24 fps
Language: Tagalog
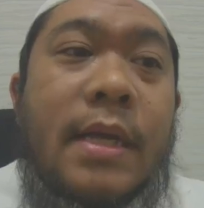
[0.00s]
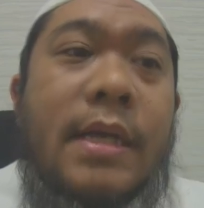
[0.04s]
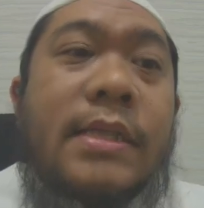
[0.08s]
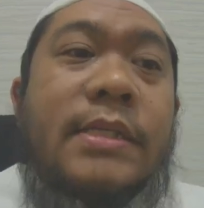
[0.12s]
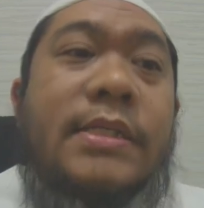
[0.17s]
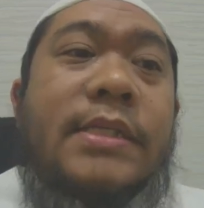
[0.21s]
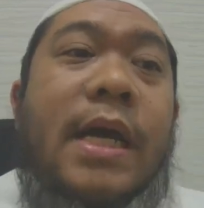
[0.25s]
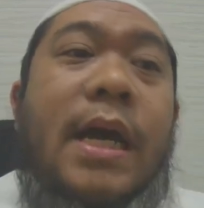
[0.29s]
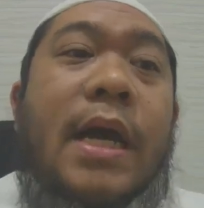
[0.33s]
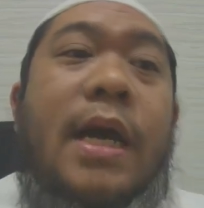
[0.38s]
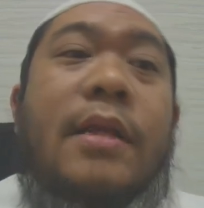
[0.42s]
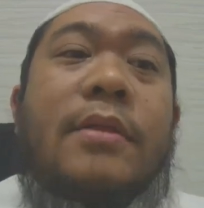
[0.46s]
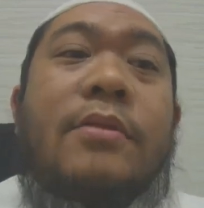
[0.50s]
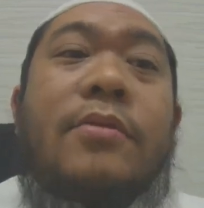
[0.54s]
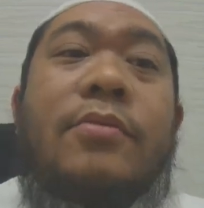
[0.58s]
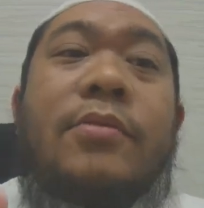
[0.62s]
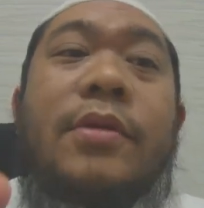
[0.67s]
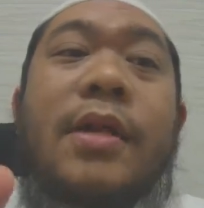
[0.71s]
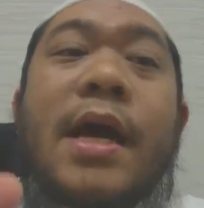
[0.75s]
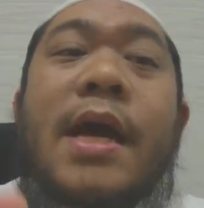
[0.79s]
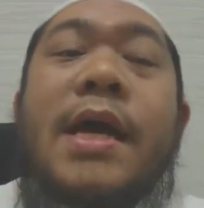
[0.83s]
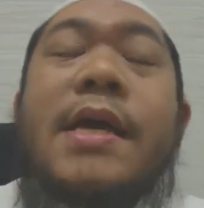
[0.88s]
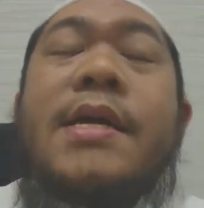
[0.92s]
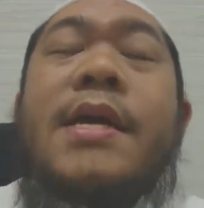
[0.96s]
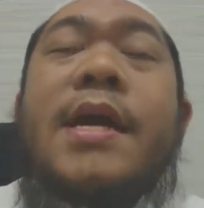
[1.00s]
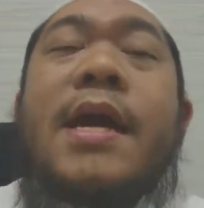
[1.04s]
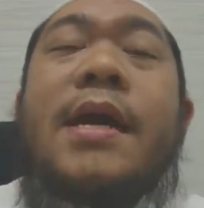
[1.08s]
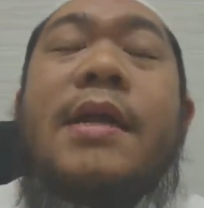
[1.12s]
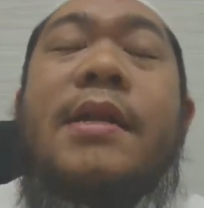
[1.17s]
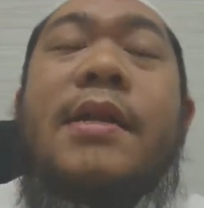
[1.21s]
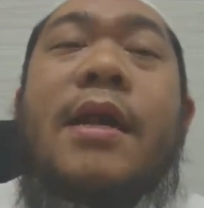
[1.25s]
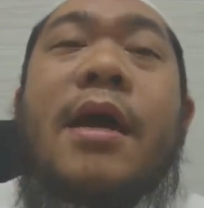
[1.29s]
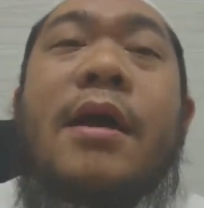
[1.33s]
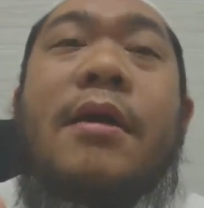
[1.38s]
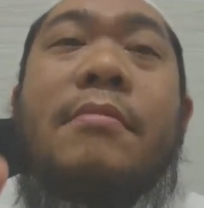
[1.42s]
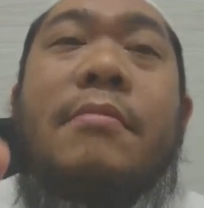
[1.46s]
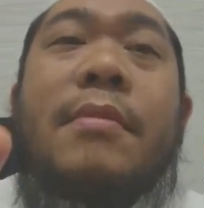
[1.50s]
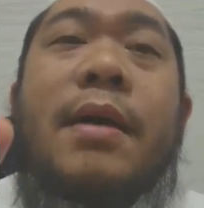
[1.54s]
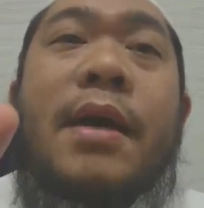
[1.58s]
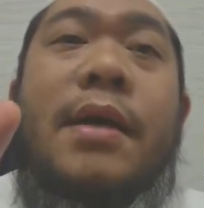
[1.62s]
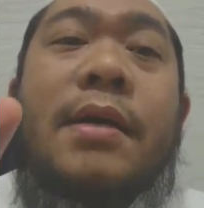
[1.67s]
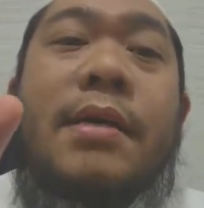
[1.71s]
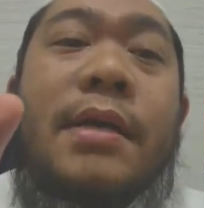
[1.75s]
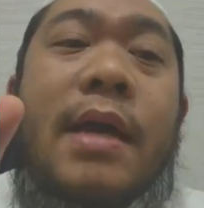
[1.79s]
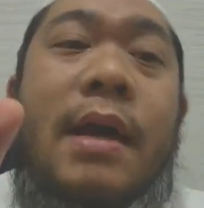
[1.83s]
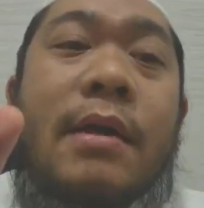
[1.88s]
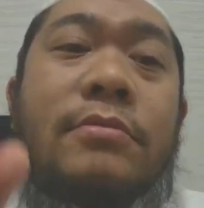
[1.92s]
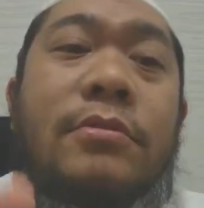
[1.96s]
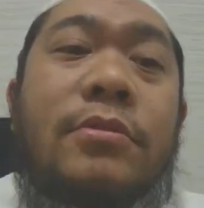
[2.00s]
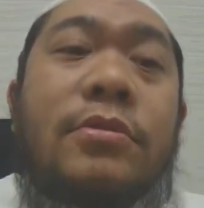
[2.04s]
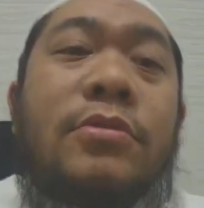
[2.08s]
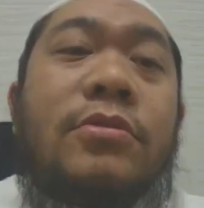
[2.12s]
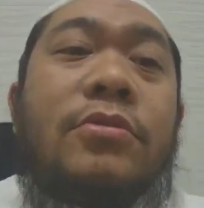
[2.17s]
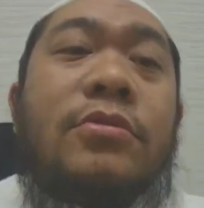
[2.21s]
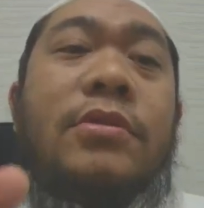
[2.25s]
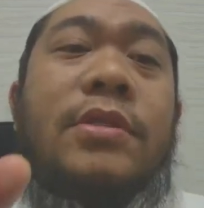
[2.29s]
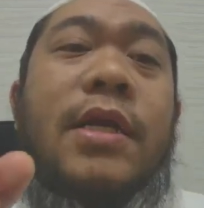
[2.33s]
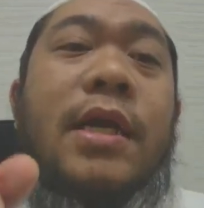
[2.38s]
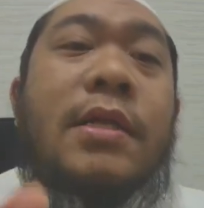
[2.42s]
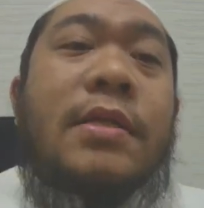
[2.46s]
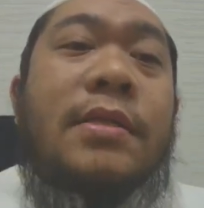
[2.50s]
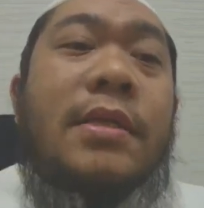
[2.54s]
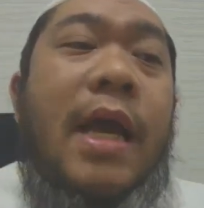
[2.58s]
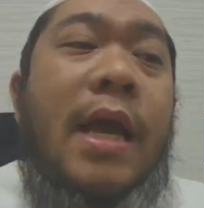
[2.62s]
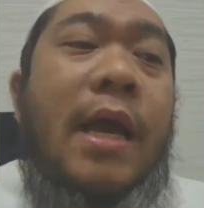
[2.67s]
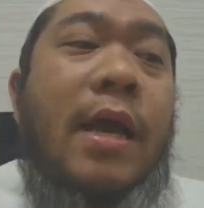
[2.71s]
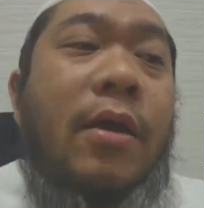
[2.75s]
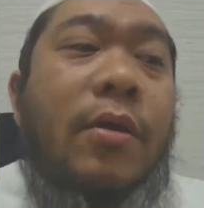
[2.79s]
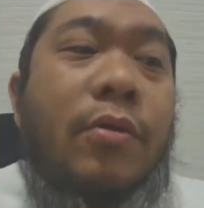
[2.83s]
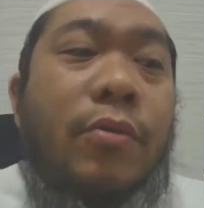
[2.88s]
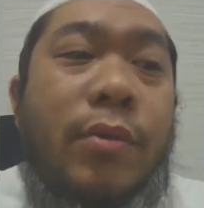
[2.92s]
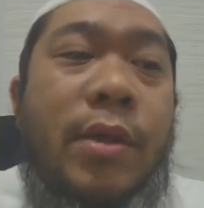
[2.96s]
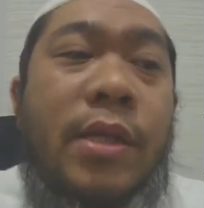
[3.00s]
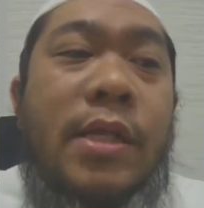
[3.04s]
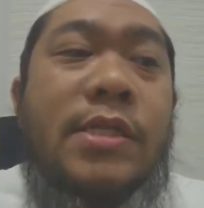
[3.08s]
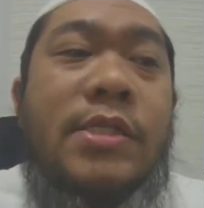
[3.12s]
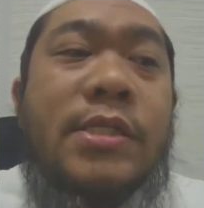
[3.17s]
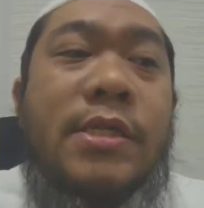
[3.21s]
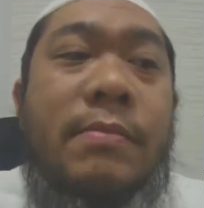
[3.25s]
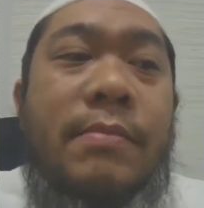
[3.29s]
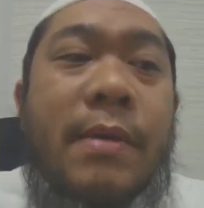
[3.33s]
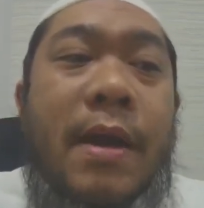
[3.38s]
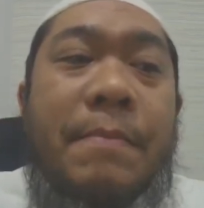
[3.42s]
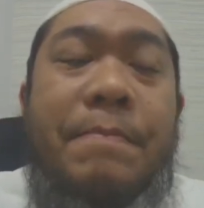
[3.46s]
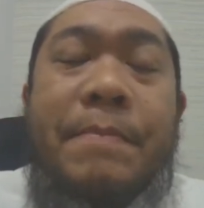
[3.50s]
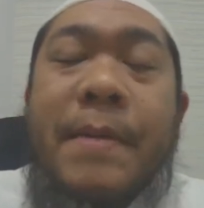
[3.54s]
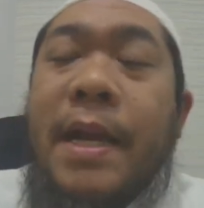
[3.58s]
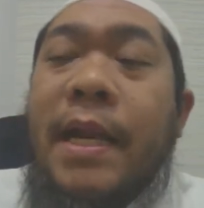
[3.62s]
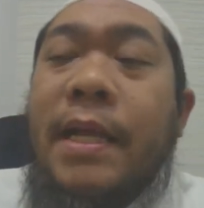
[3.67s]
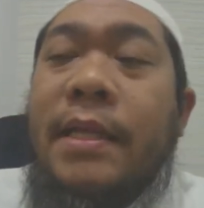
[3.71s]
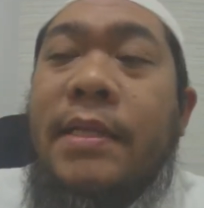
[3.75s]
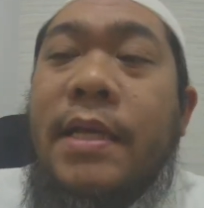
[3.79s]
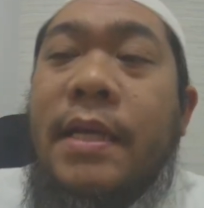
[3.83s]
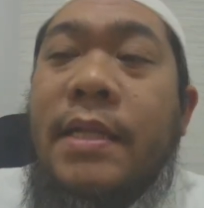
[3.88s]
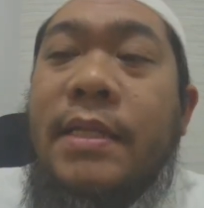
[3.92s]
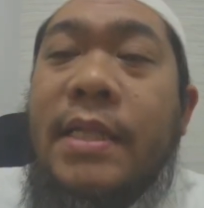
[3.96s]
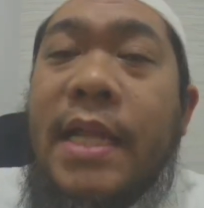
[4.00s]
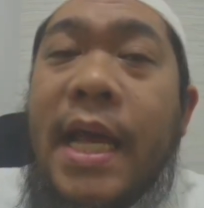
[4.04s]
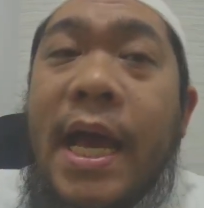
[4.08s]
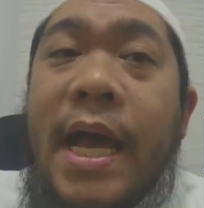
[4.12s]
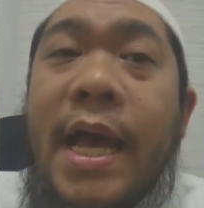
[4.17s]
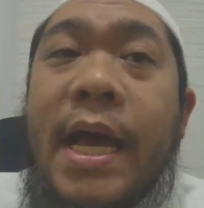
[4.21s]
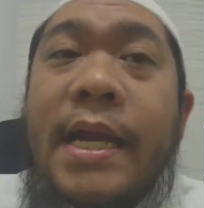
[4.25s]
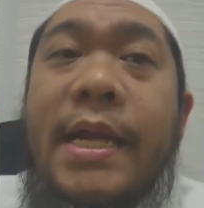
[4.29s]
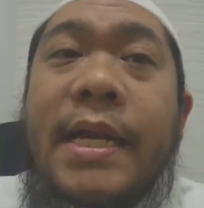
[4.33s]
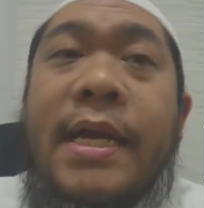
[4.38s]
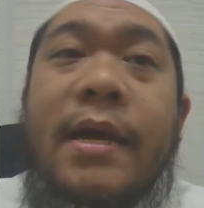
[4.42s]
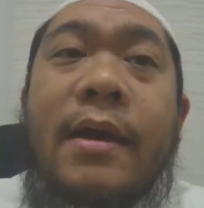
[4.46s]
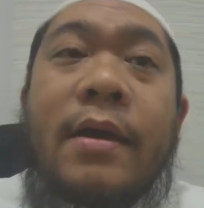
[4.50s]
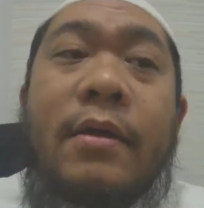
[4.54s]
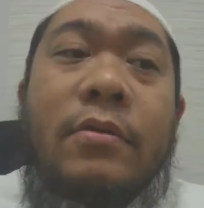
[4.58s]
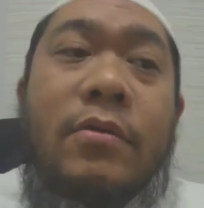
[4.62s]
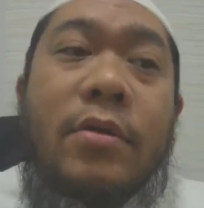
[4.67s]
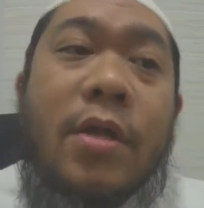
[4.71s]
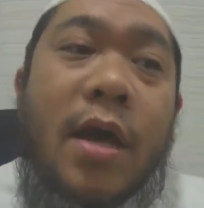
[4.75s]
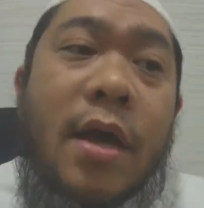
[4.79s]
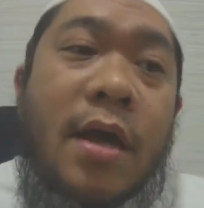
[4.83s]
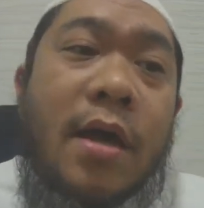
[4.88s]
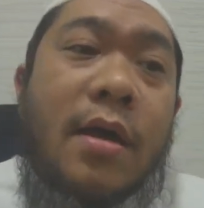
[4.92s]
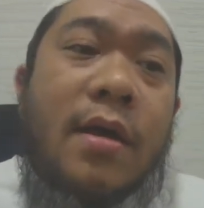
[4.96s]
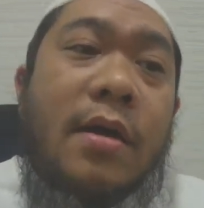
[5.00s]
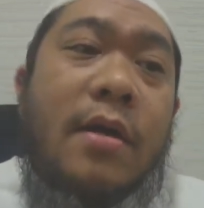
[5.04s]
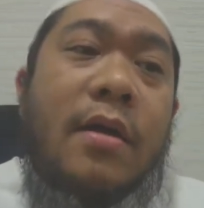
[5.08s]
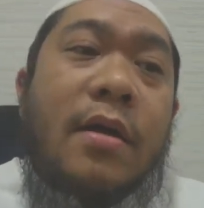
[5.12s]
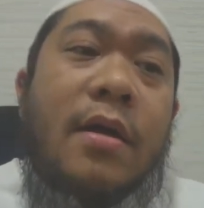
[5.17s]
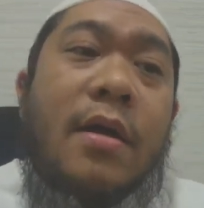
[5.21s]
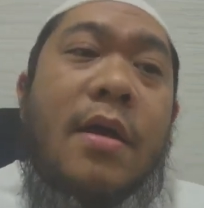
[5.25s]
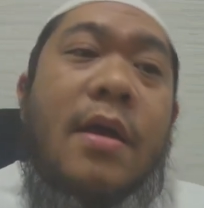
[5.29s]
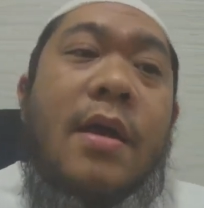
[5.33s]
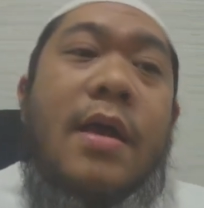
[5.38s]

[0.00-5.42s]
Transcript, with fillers: sa katunayan, ang mga yaong nagtakwil sa mga palatandaan ng Allah